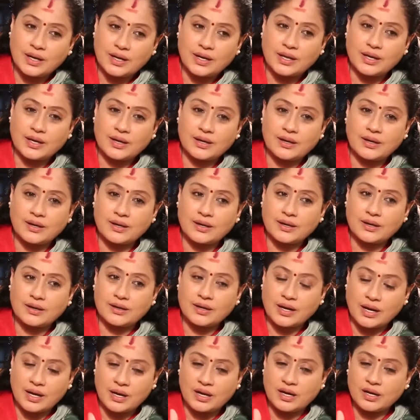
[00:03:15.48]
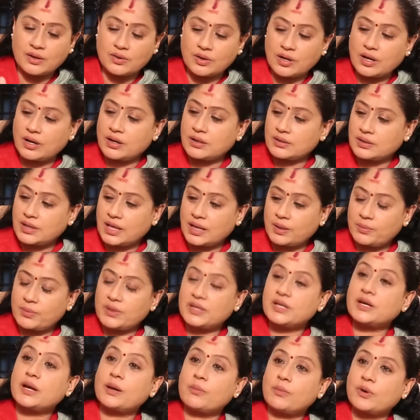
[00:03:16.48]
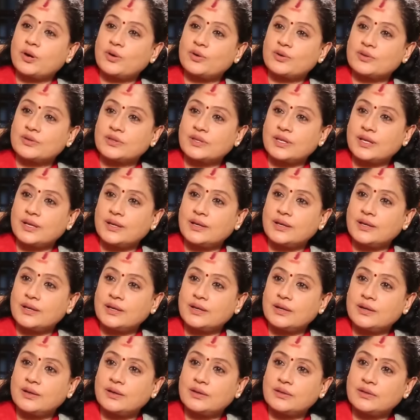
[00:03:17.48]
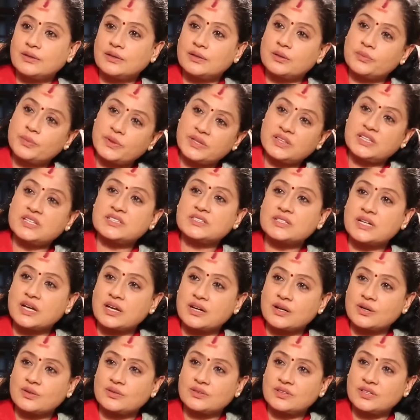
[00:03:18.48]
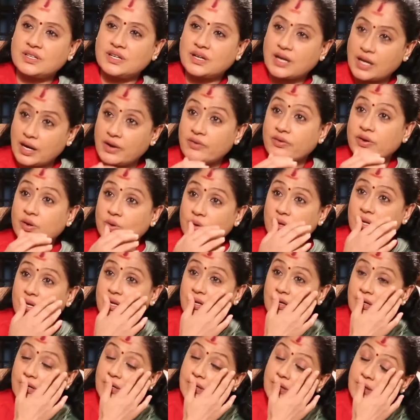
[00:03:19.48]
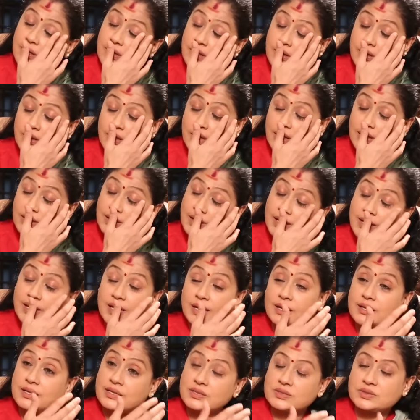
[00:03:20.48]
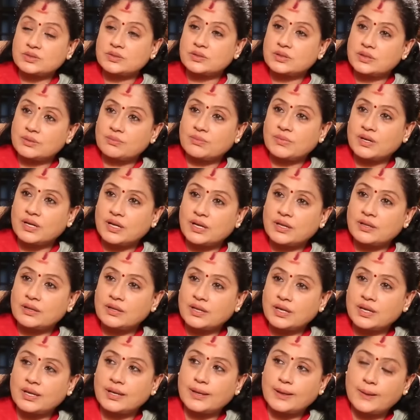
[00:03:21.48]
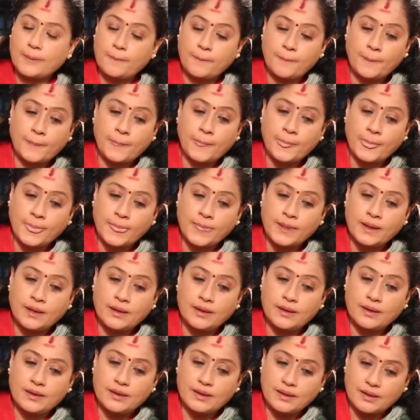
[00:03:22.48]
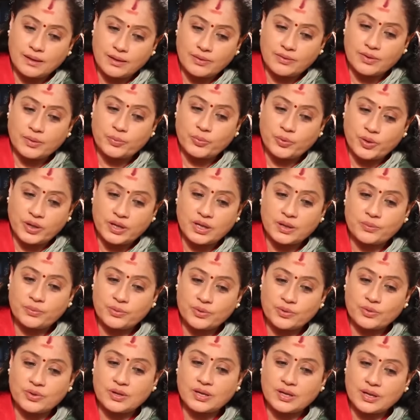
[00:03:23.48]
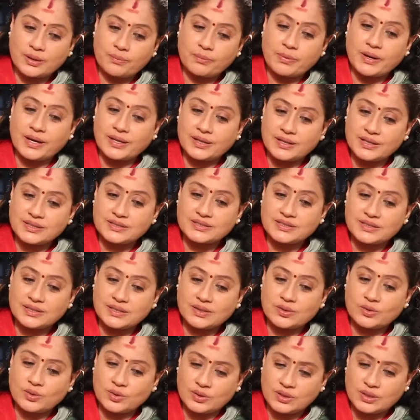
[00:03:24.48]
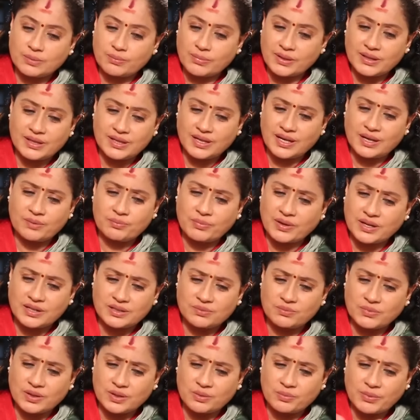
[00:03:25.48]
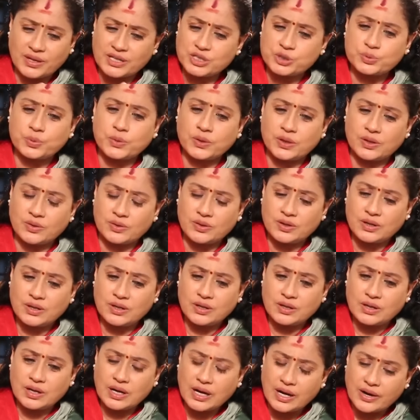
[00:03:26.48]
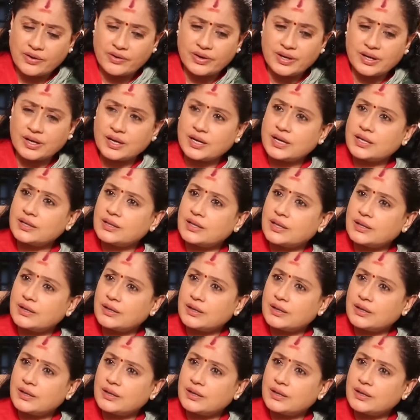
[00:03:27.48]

అలాగా నాకు దాని మీద నమ్మకం ఉంది తను పెద్ద స్టార్ అవుతుందని ఆవిడ కూడా అంత కేర్ తీసుకుందమ్మా అందుకే ఆవిడ పోయినప్పుడు కూడా నాకు బాధ వేస్తుంది కొంతమంది నేను మనం మర్చిపోలేం ఆవిడ కానీ